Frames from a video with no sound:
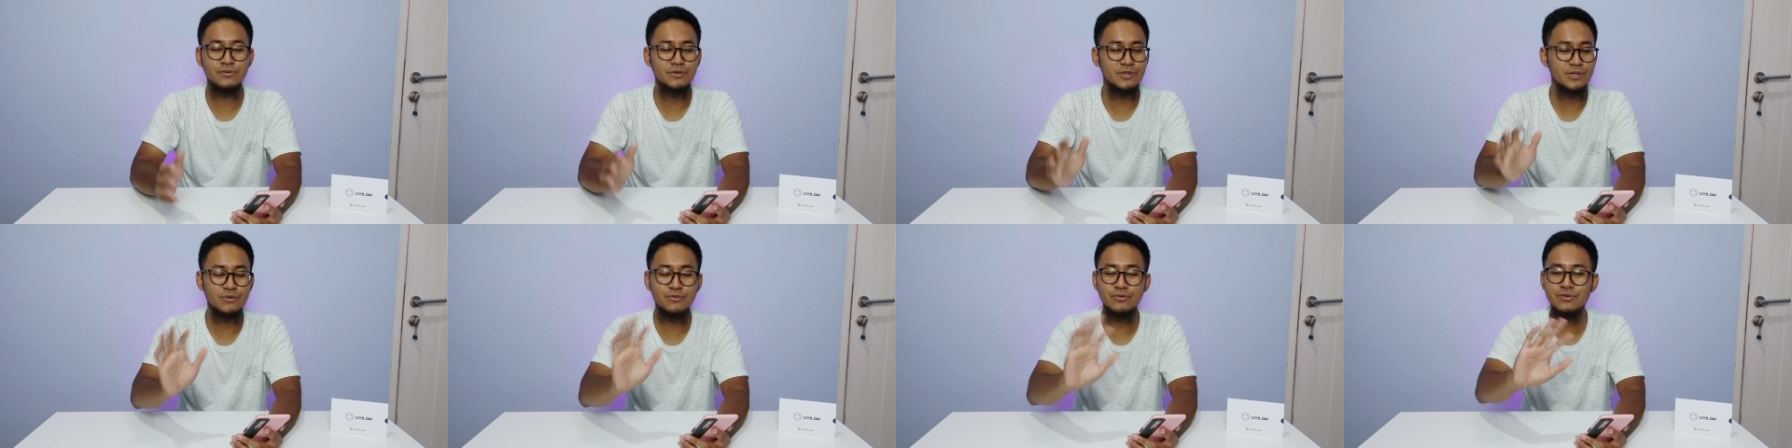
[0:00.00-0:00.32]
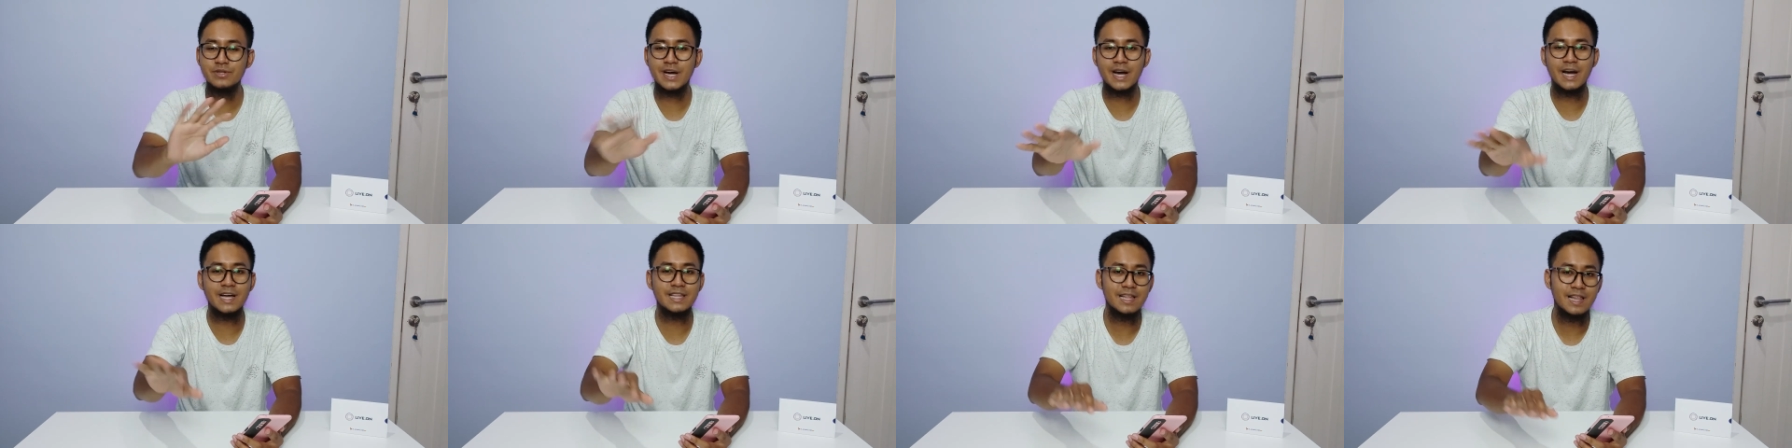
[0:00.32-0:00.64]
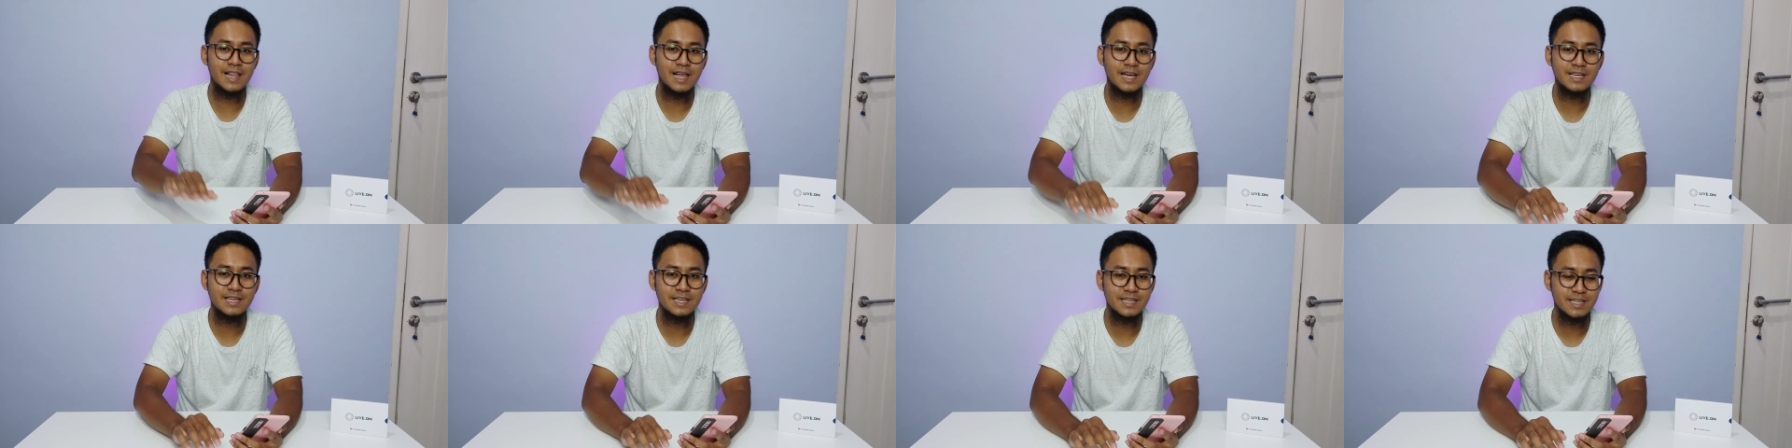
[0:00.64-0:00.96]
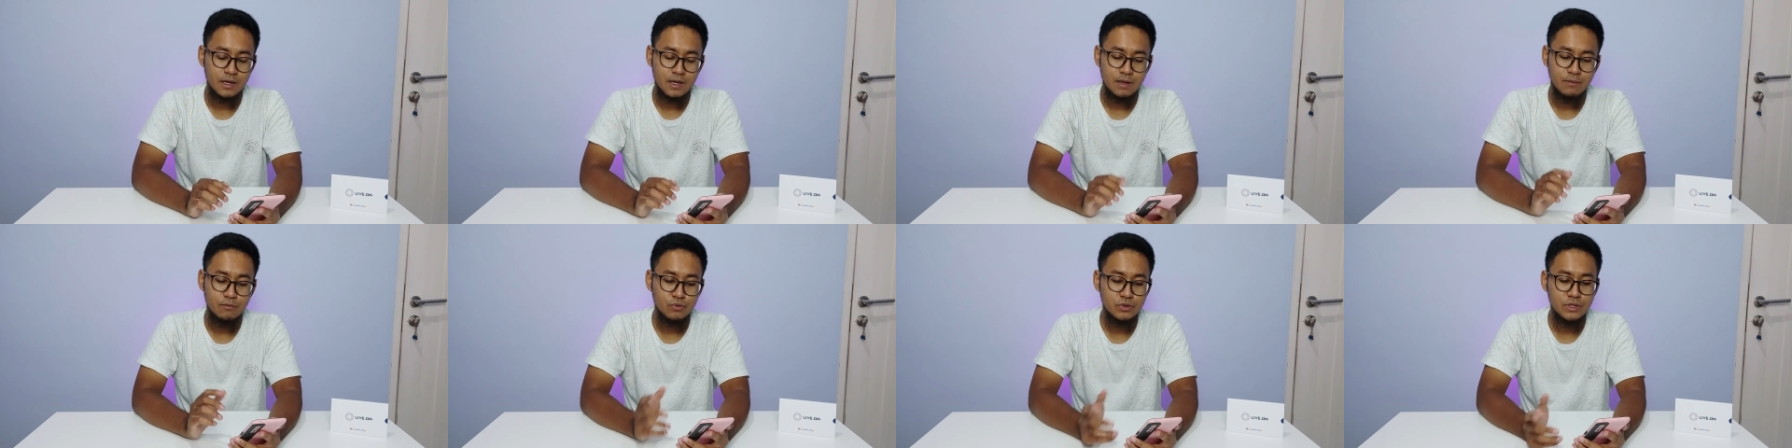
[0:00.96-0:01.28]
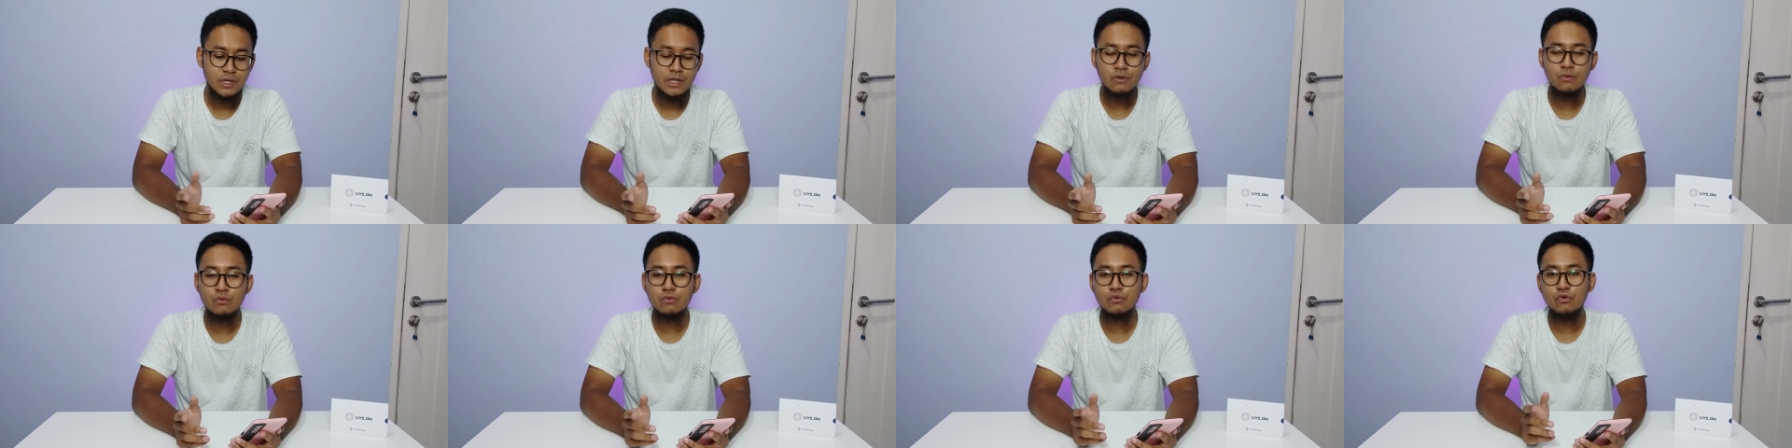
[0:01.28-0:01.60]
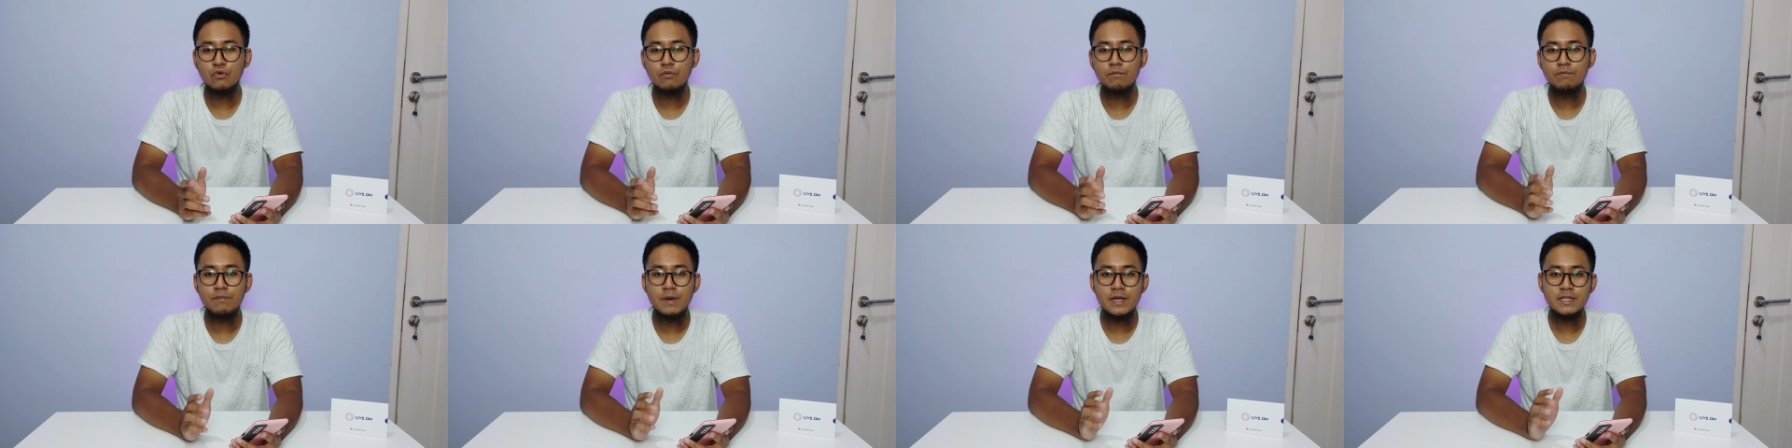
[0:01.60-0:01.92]
itu udah gak ada lagi kemudian
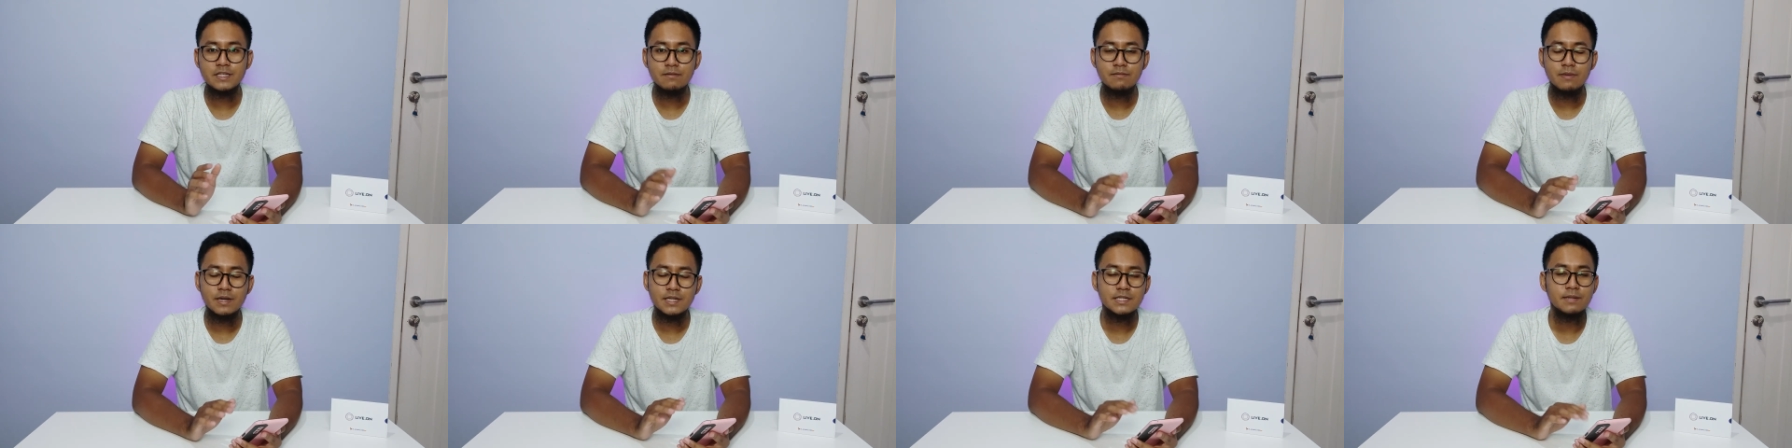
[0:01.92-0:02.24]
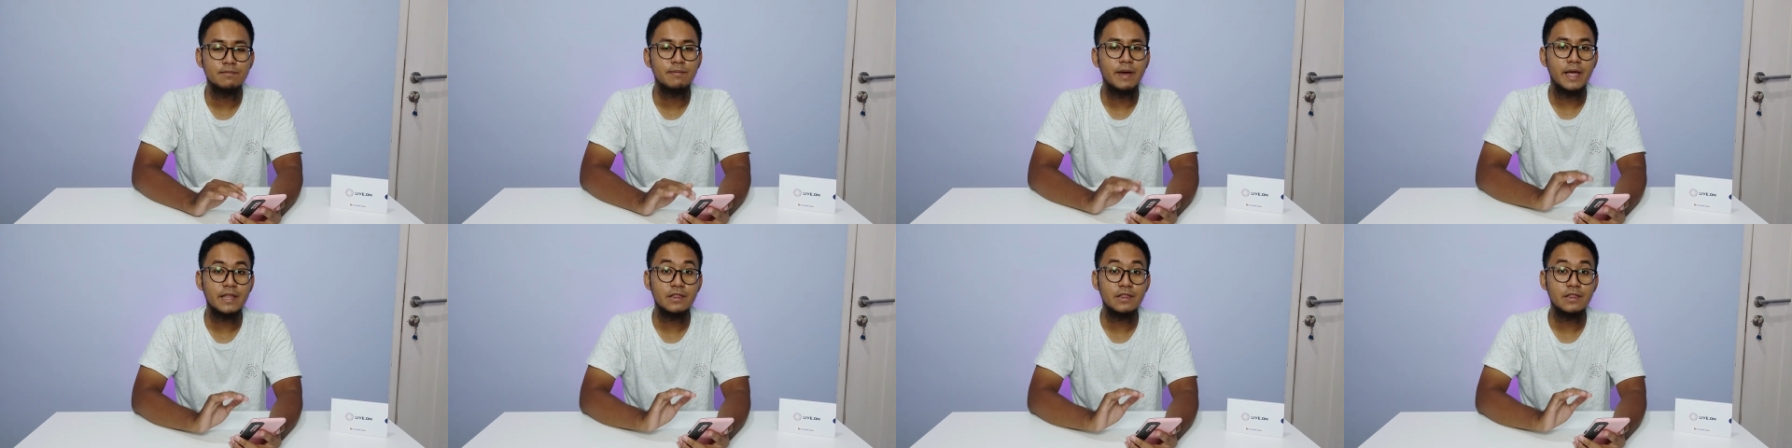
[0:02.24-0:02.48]
untuk macam-macam